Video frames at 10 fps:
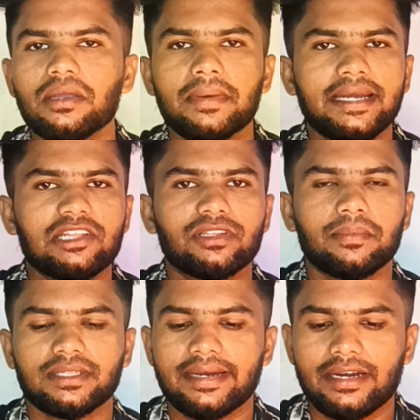இமெயில் ஐடி தான்
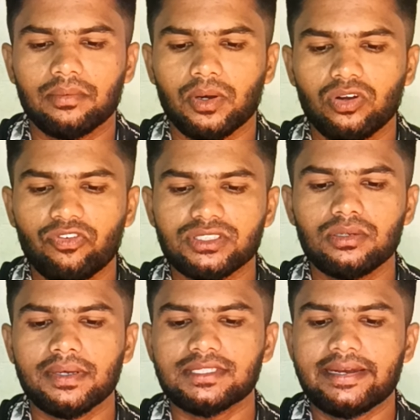வந்து பார்த்தீங்கன்னா என்டர் பண்ணும்
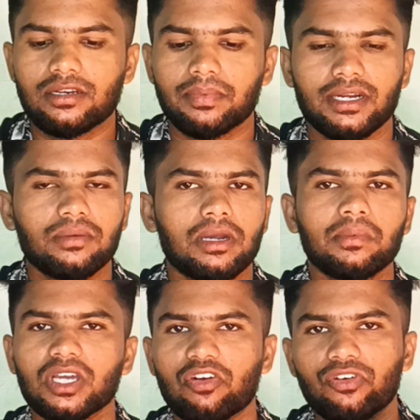ஃபஸ்ட் பாக்ஸில் என்டர் பண்ணிட்டு
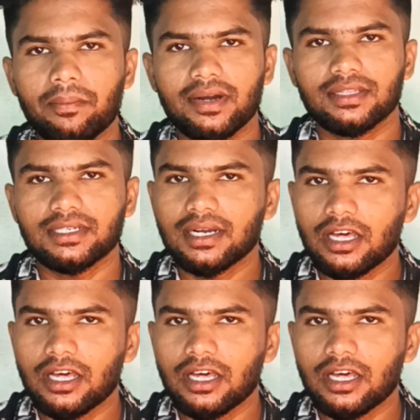மறுபடியும் கன்ஃபார்ம் பண்ணுறதுக்காக